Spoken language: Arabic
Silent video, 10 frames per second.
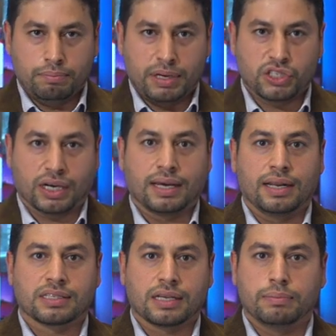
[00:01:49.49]
ما
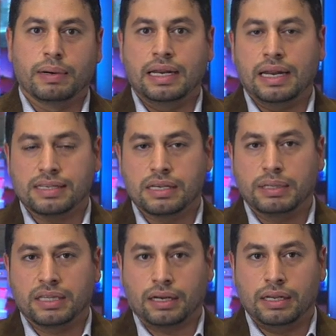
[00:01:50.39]
شكل صدمة
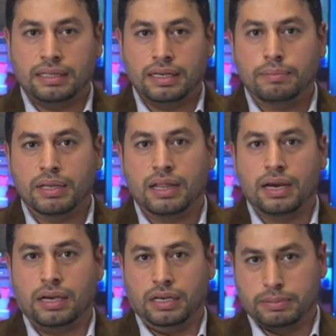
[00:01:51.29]
للأحزاب التقليدية
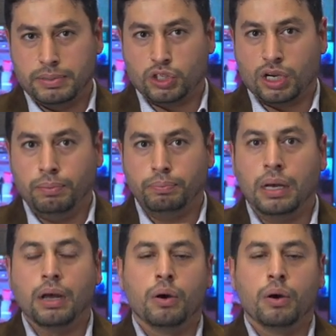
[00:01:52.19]
مثل حزب الشعب